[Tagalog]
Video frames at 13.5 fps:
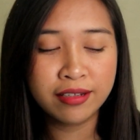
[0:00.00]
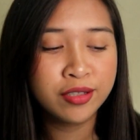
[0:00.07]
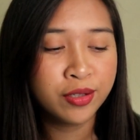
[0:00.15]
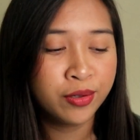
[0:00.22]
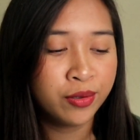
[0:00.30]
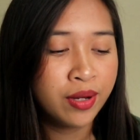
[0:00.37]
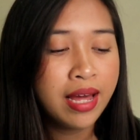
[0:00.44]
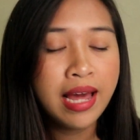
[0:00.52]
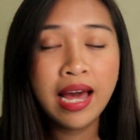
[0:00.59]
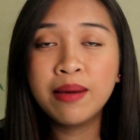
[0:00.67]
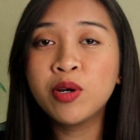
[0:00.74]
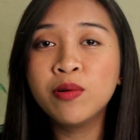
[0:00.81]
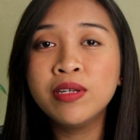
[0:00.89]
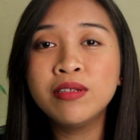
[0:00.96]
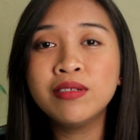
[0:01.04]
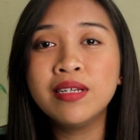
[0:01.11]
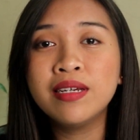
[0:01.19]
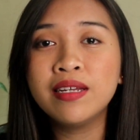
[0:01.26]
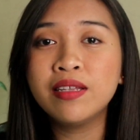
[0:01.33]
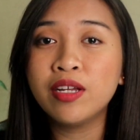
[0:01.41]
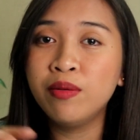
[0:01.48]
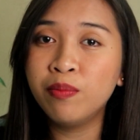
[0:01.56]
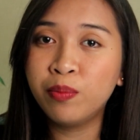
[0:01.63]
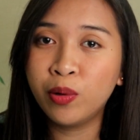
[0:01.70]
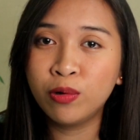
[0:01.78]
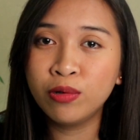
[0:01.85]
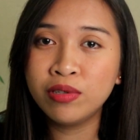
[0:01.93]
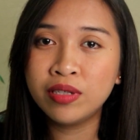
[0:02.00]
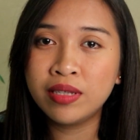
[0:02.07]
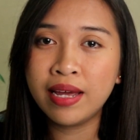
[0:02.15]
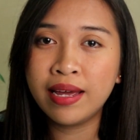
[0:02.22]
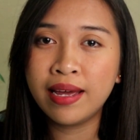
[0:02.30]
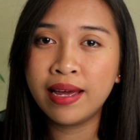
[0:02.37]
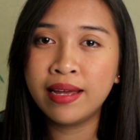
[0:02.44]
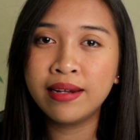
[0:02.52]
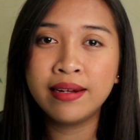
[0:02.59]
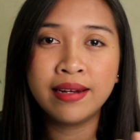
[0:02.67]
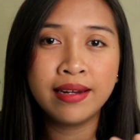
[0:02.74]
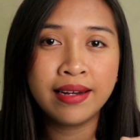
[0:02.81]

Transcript: So I'm going to sync it in post and